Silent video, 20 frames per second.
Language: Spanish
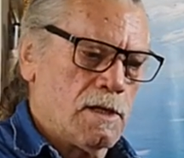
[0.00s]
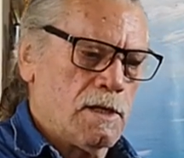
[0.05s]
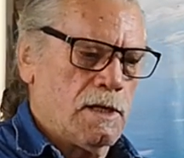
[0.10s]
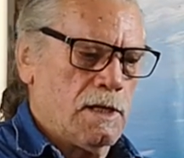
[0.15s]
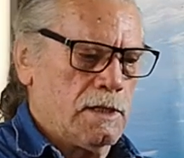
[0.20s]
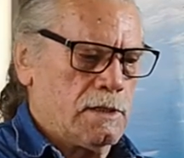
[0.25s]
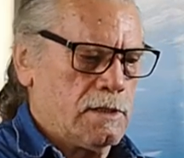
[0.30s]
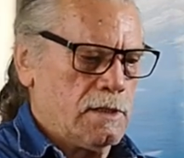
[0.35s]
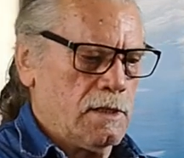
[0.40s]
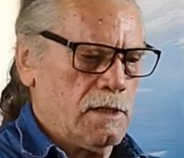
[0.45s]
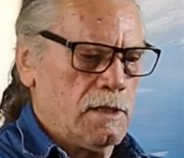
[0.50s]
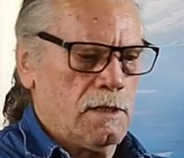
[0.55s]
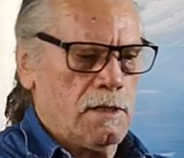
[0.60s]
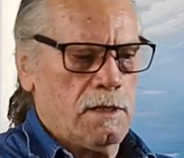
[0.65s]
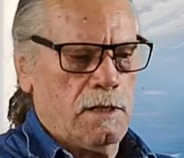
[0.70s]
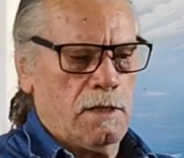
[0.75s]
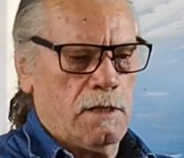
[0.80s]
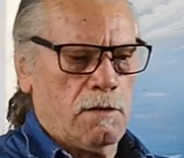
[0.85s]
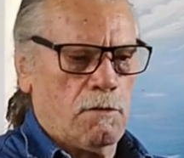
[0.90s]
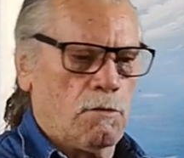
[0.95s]

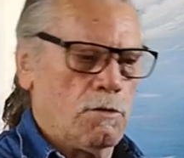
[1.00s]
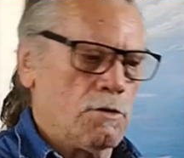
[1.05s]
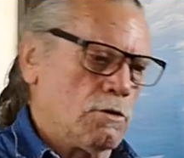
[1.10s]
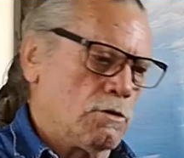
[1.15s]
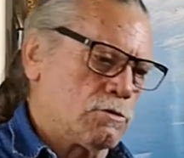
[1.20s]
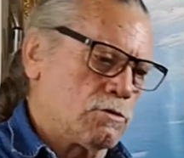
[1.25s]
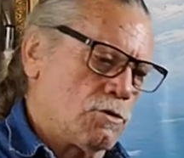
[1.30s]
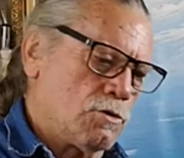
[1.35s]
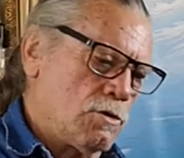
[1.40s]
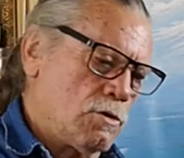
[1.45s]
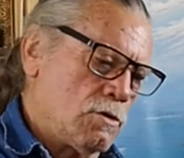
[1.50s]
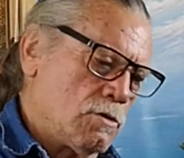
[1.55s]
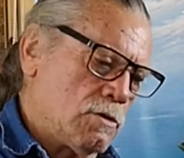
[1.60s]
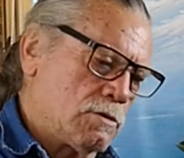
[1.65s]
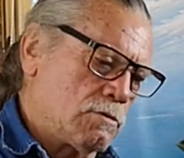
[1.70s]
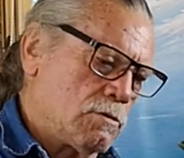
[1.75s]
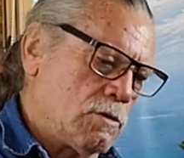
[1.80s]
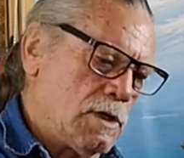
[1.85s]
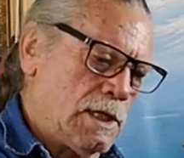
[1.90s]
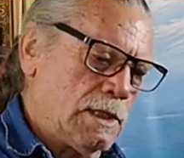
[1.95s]
este, eh, bueno, otros dos,
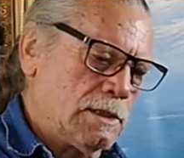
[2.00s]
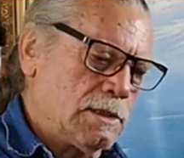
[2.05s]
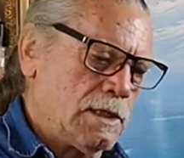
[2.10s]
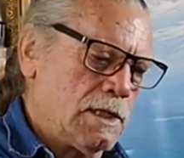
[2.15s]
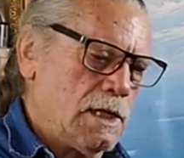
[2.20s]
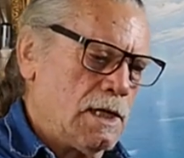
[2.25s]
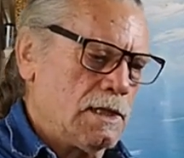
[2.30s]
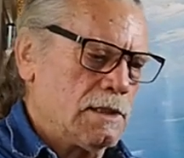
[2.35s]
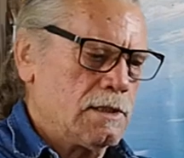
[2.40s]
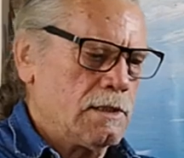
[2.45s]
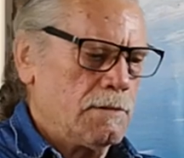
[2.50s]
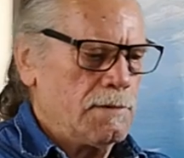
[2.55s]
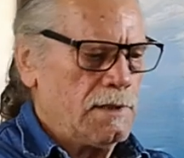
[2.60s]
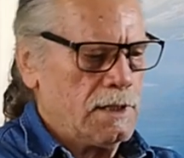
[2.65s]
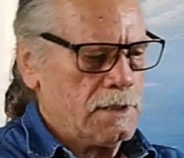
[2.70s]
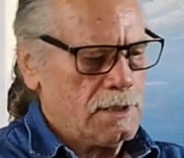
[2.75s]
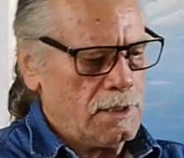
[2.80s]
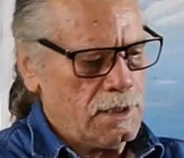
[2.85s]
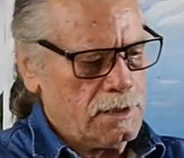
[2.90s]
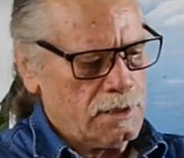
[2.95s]
estos laterales también,
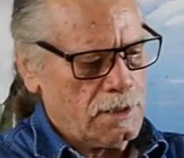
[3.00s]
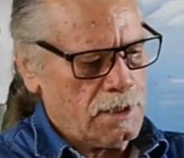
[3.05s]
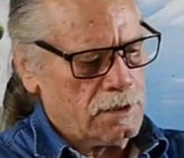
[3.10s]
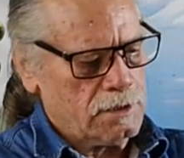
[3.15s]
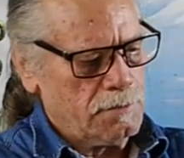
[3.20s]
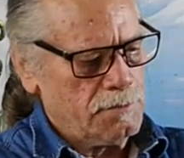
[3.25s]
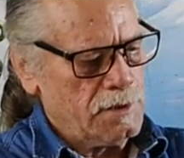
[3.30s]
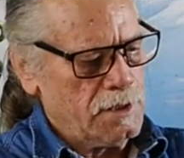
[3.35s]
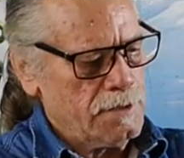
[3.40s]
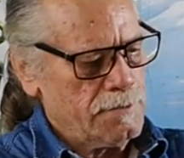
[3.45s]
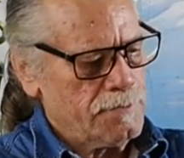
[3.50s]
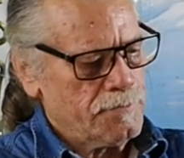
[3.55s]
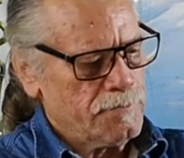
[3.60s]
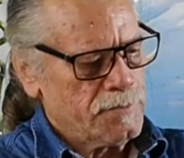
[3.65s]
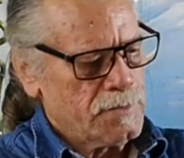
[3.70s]
este lateral también.